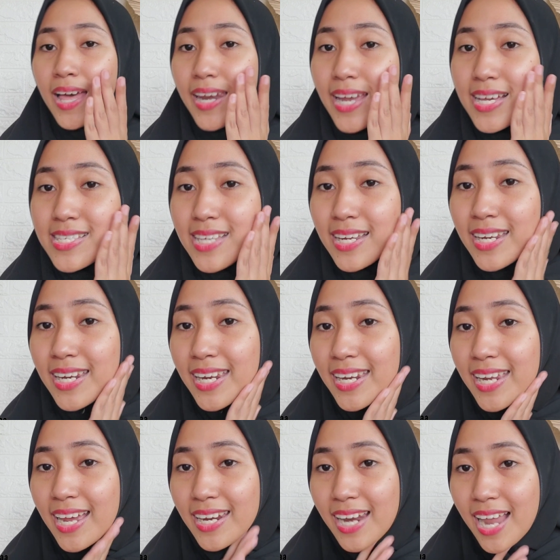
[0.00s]
Nah jadi ini
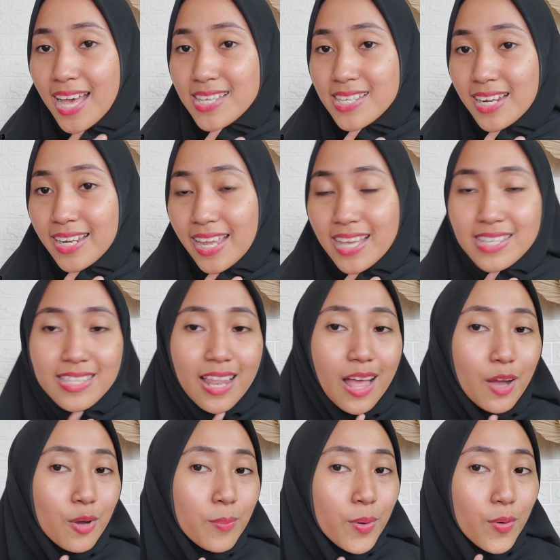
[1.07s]
dia adalah hasilnya
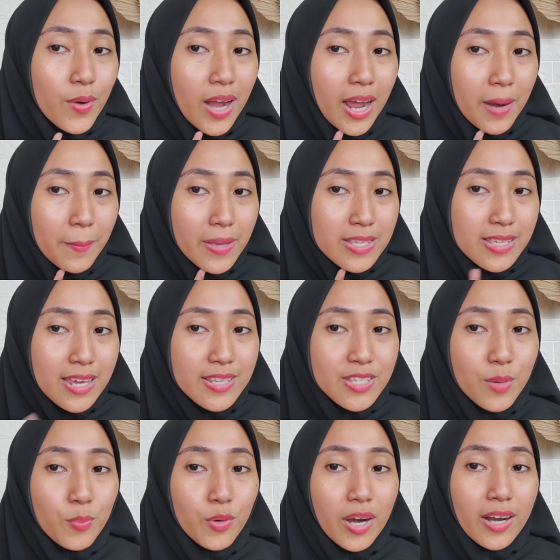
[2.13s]
setelah aku menggunakan masker
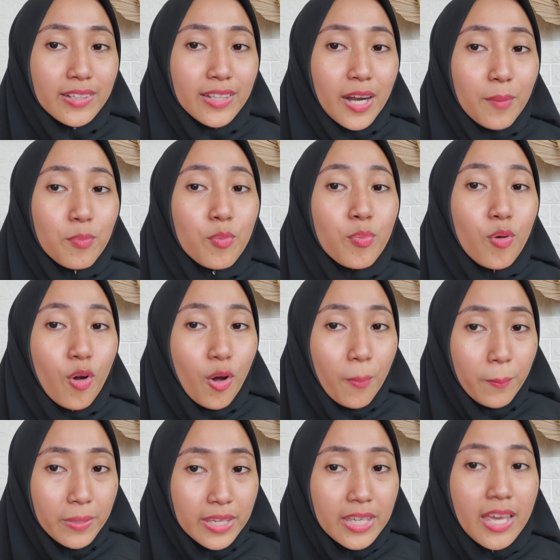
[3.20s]
campuran antara bubuk
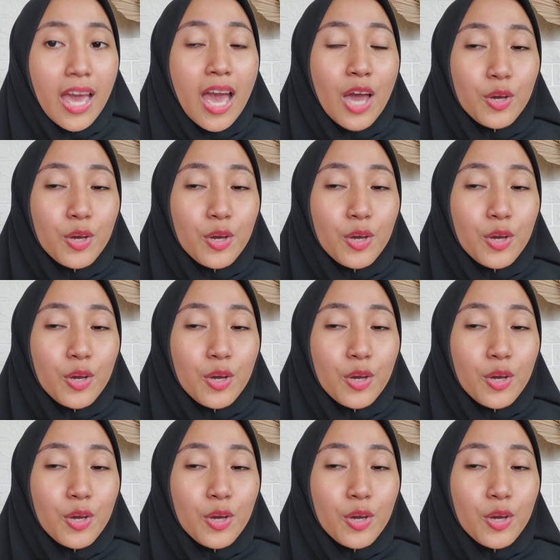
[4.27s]
kopi,